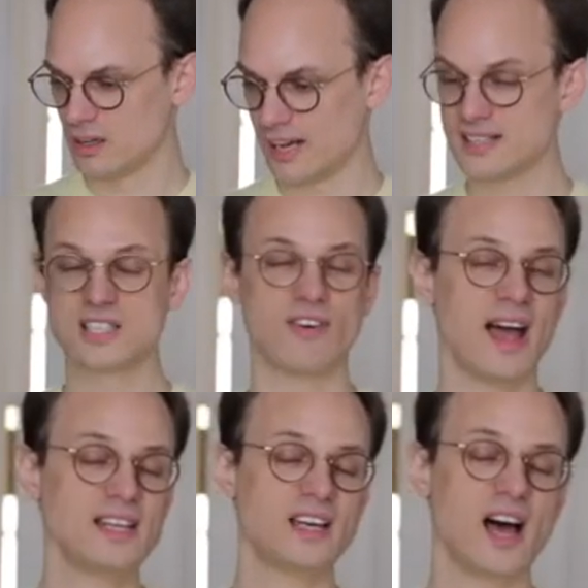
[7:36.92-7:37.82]
Eine
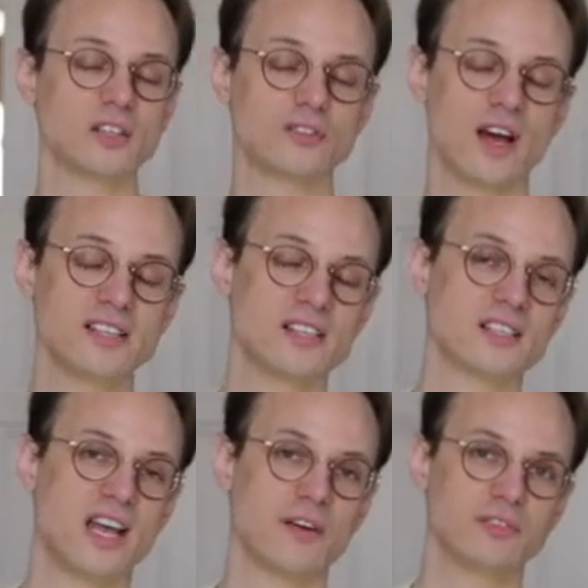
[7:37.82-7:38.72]
zweite Art und Weise,
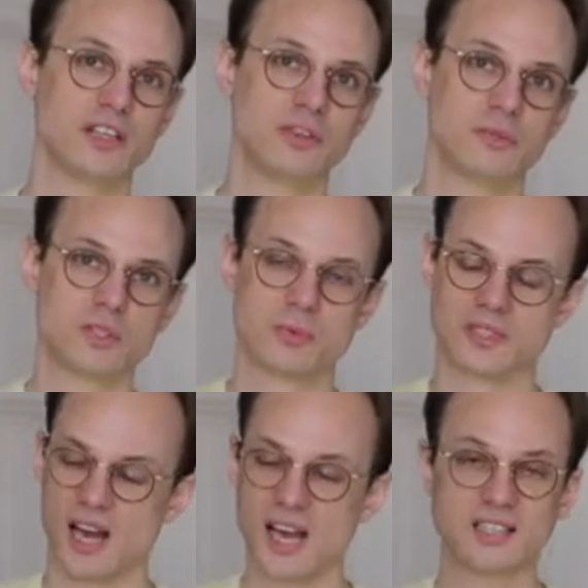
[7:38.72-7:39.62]
das Nervengewebe zu
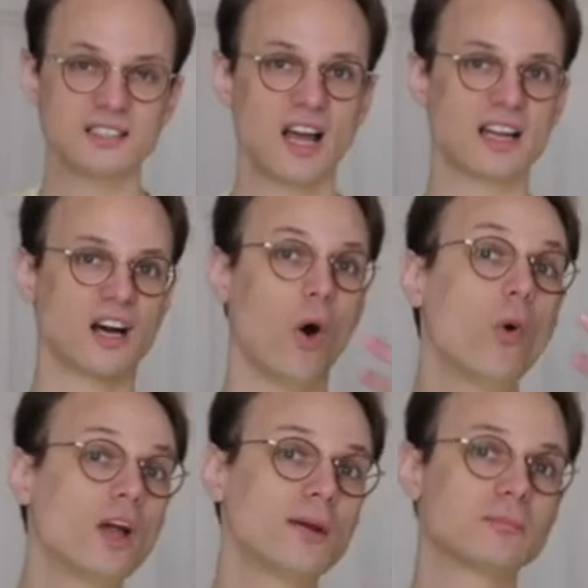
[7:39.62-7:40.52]
betrachten, hat
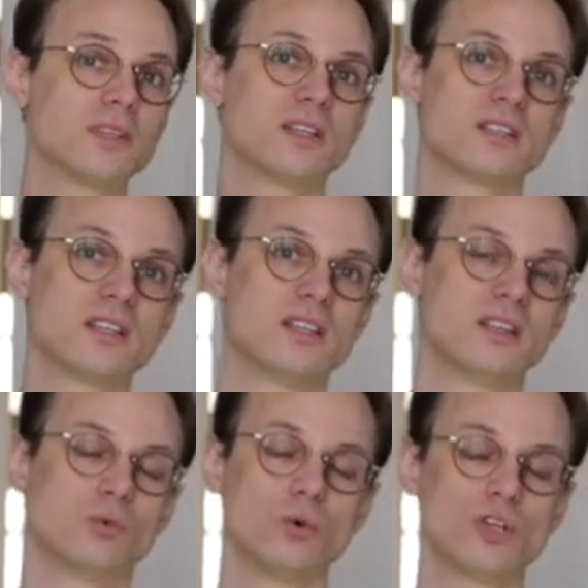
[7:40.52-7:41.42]
auch eben
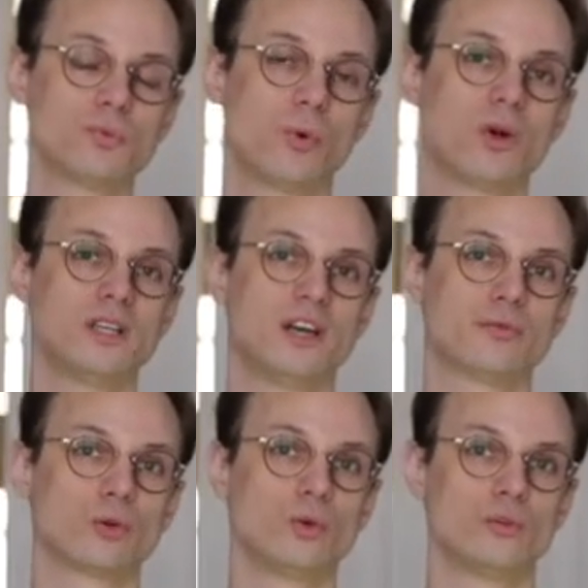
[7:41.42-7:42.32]
ihren Ursprung in der
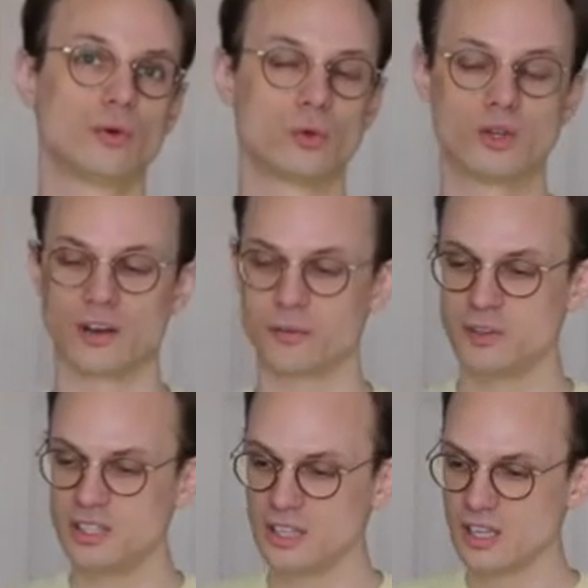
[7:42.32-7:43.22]
frühen
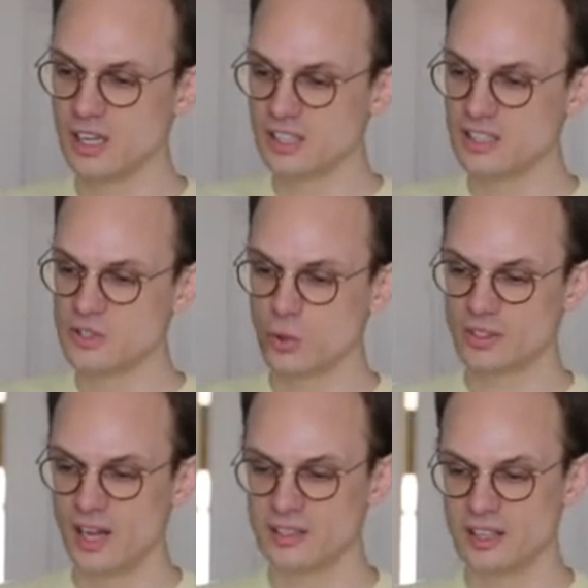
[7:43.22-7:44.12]
Fotografie, die
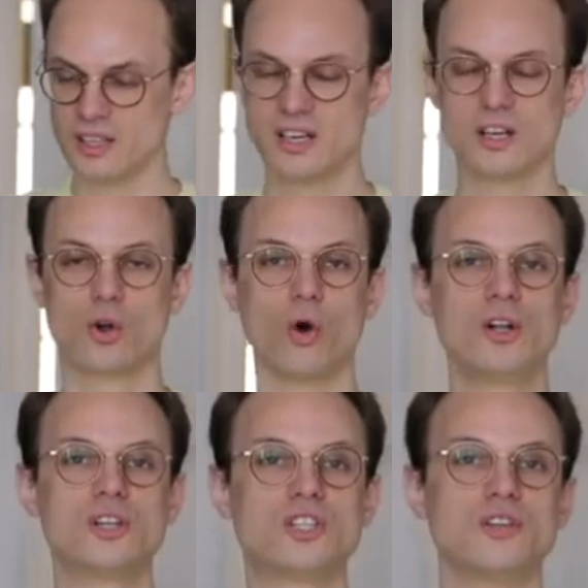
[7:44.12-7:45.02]
sogenannte
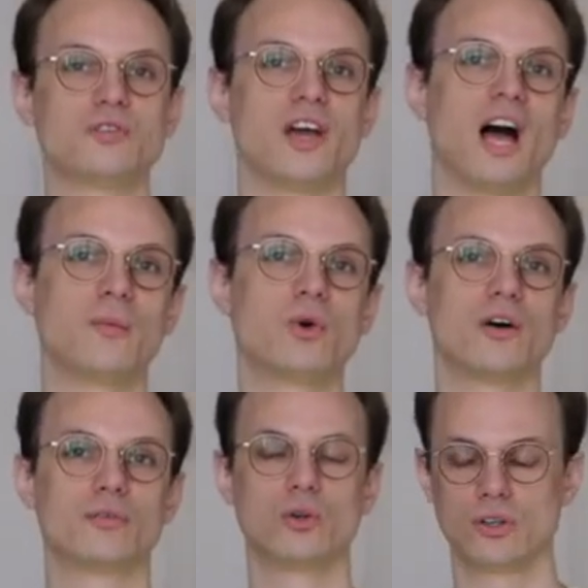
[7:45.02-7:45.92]
Golgi-Färbung,
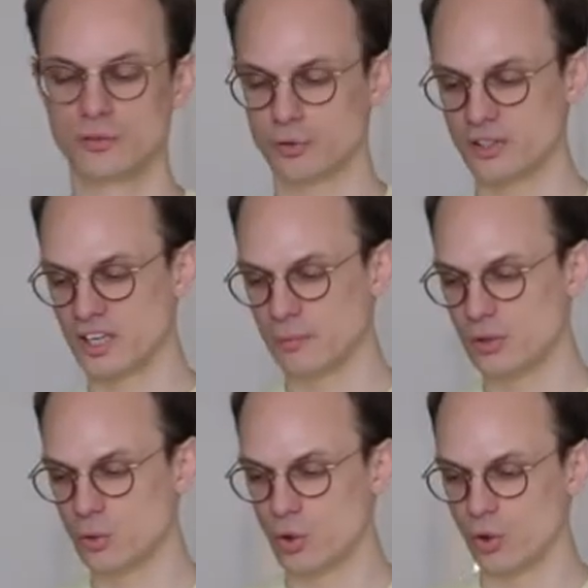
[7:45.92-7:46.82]
erfunden von
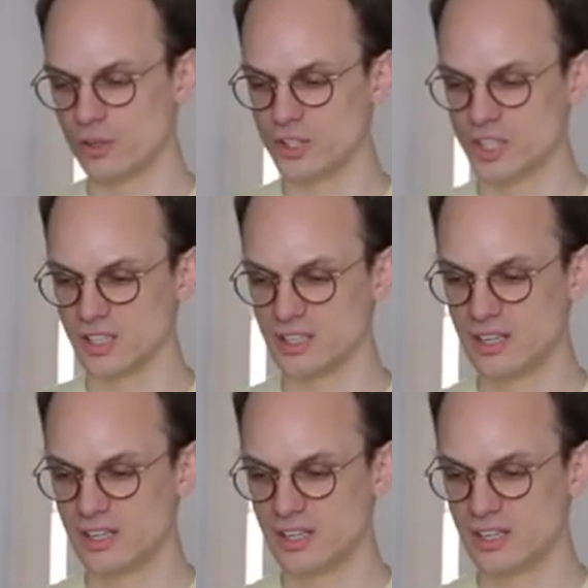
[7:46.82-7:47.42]
Camillo Golgi.